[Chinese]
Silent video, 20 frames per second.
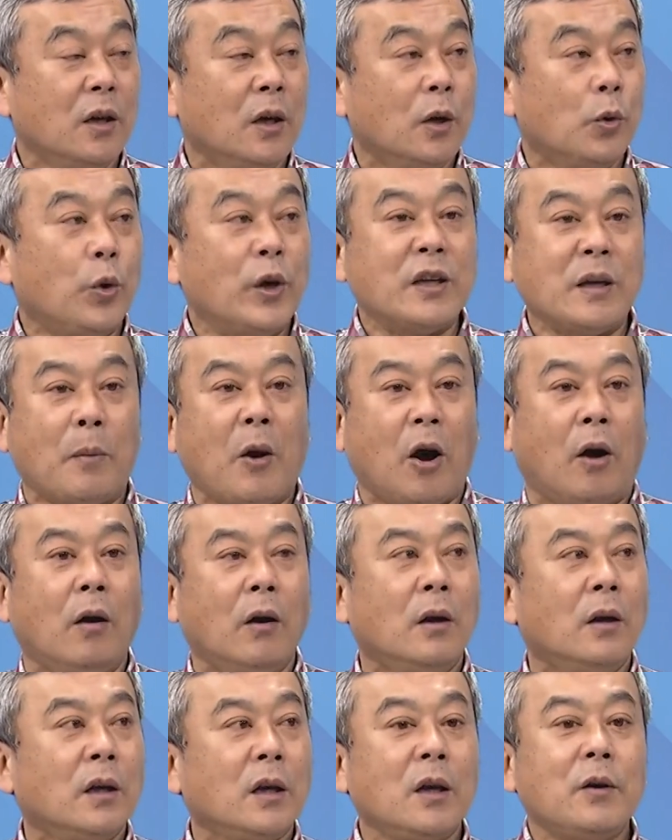为什么？
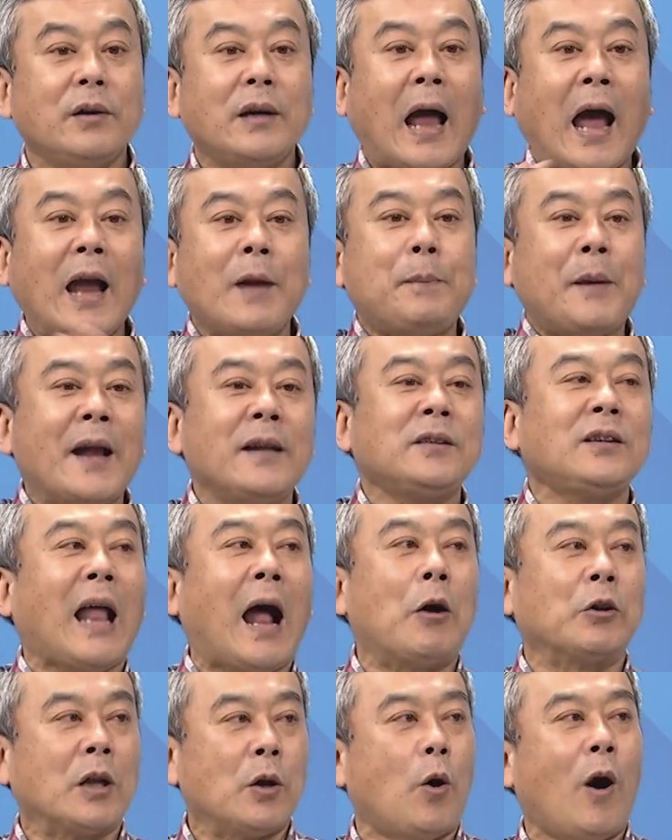因为哪一边
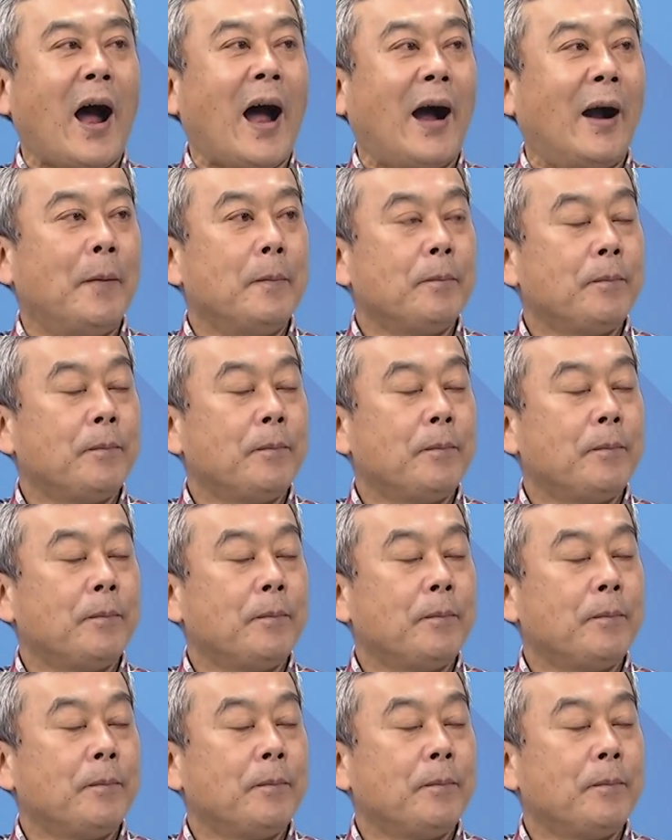倒的话，